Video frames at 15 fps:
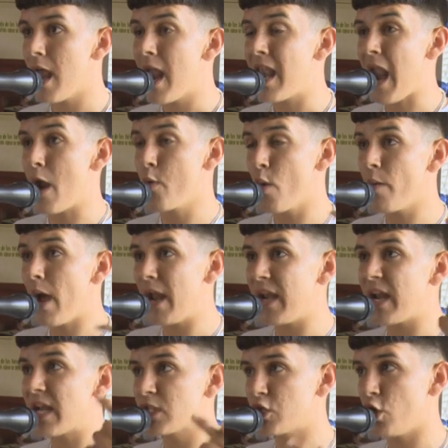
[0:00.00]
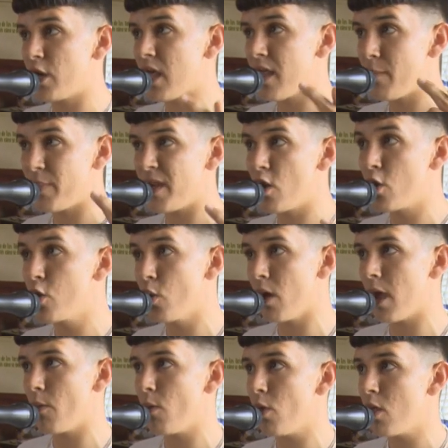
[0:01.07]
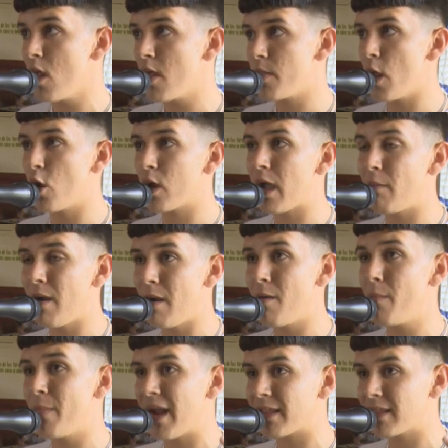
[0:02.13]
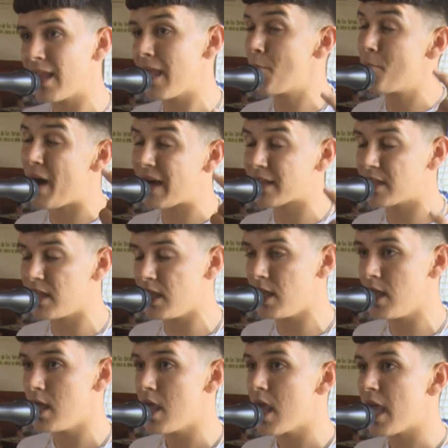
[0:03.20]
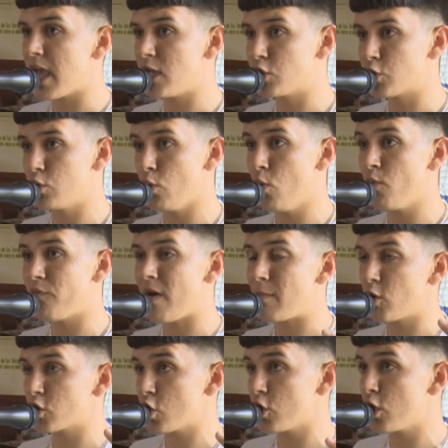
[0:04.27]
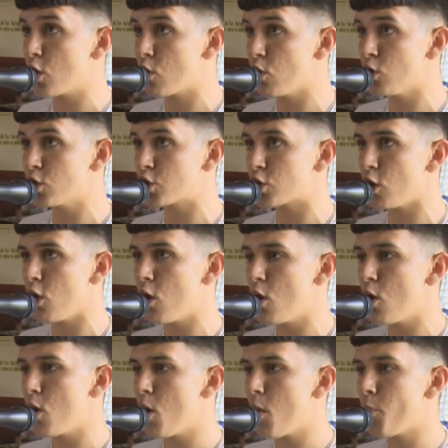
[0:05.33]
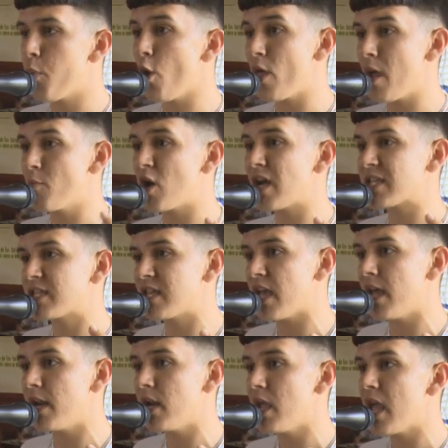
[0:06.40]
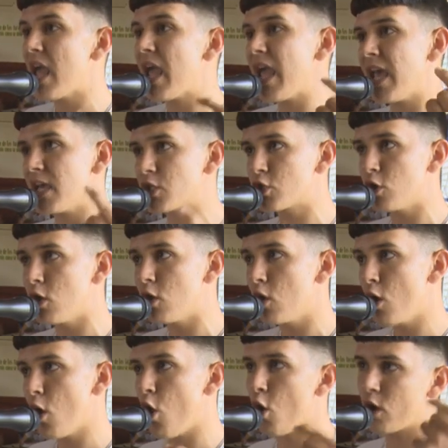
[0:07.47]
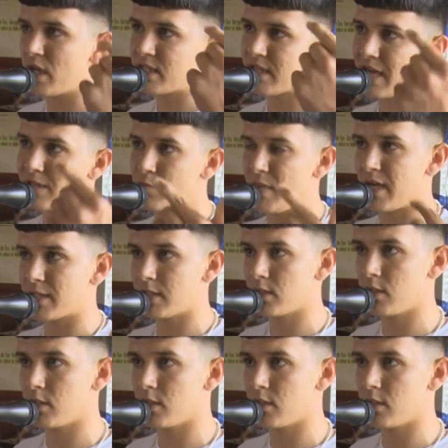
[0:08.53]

las nuevas generaciones de pinos nuevos, de los que hablaba Martí en su famoso discurso, podemos hacer eso o quizás más.